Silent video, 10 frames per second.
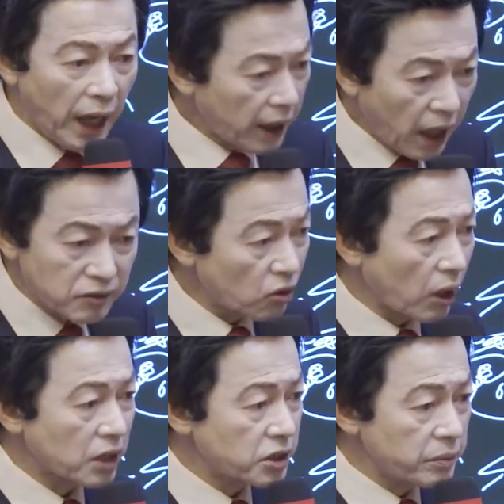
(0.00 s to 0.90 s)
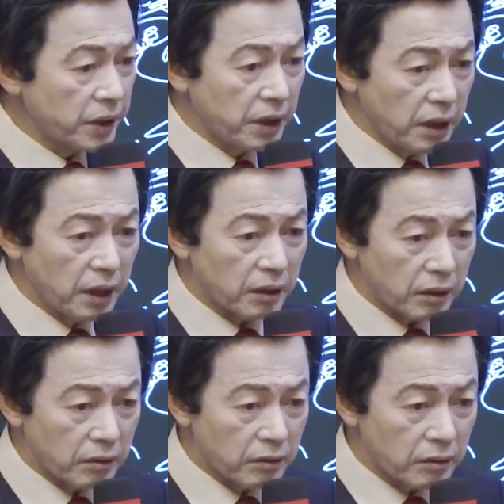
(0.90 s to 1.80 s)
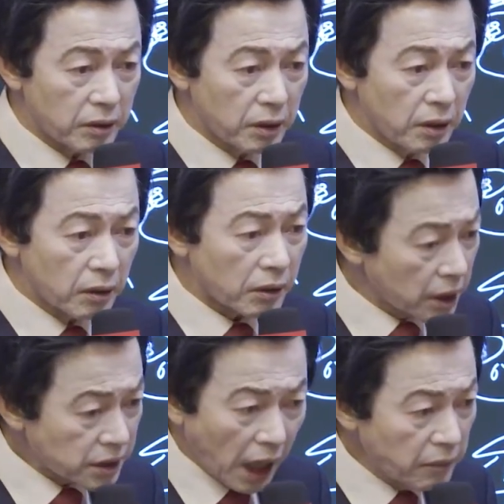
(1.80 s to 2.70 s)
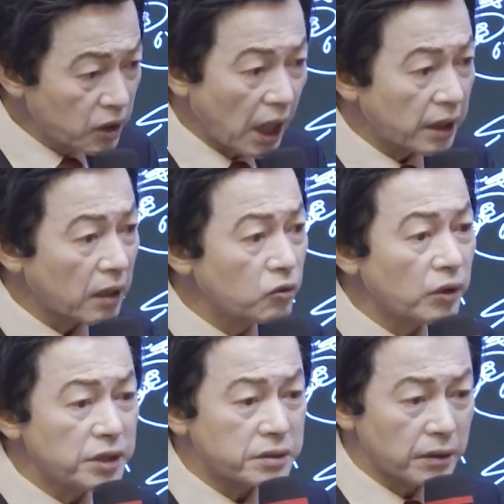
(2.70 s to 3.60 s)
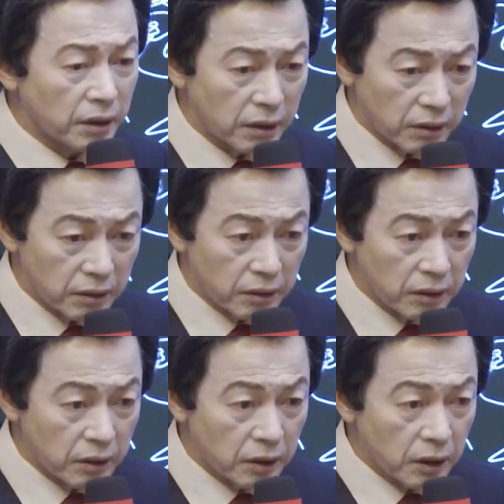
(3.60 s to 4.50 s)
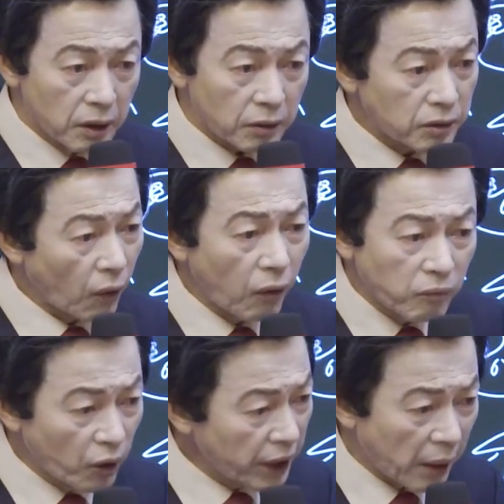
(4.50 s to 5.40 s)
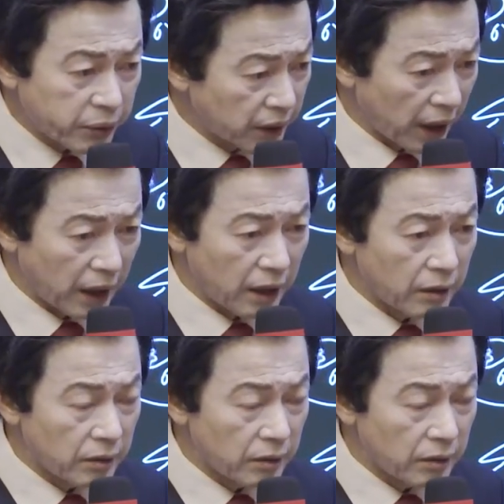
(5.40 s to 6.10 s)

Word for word: 해가 안 들어와 집이. 거기서 할머니 하나가 누워있어. 근데 온몸이 아프대.